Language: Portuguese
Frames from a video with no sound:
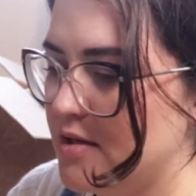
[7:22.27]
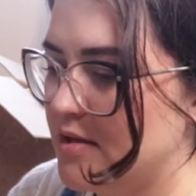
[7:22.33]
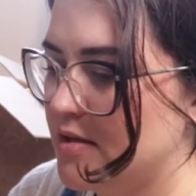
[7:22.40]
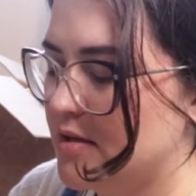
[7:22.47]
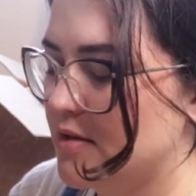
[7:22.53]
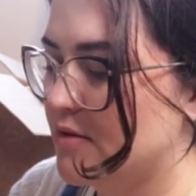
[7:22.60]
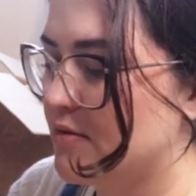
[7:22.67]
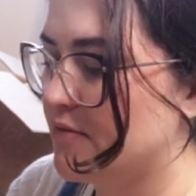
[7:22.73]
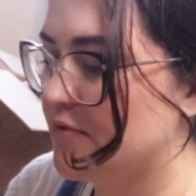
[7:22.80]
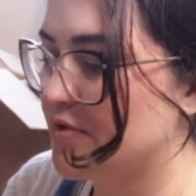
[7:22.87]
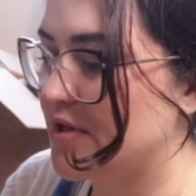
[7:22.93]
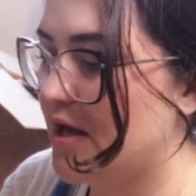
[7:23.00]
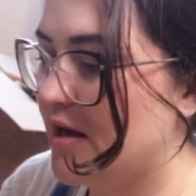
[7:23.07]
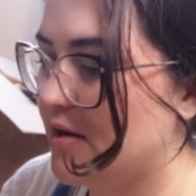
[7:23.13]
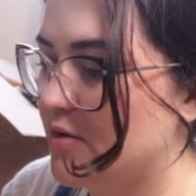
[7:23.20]
Então eu vou
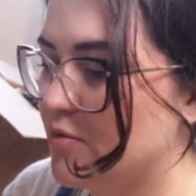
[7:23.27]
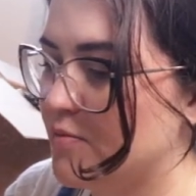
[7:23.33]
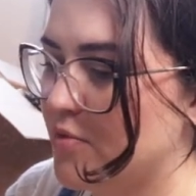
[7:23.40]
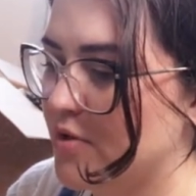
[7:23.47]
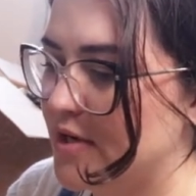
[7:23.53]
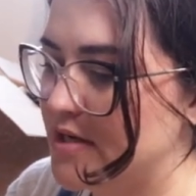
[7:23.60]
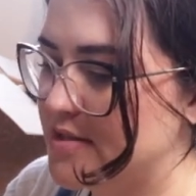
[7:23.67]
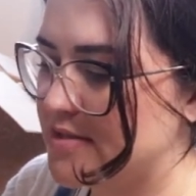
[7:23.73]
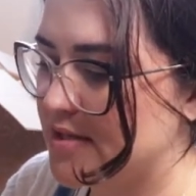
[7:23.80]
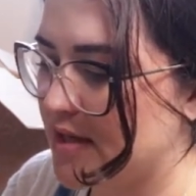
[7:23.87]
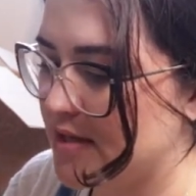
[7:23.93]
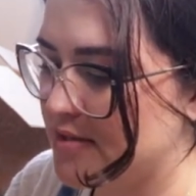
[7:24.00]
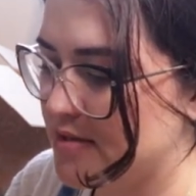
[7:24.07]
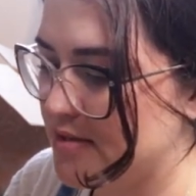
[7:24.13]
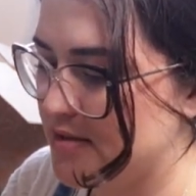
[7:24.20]
dar uma
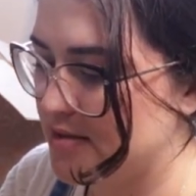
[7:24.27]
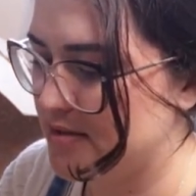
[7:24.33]
organizada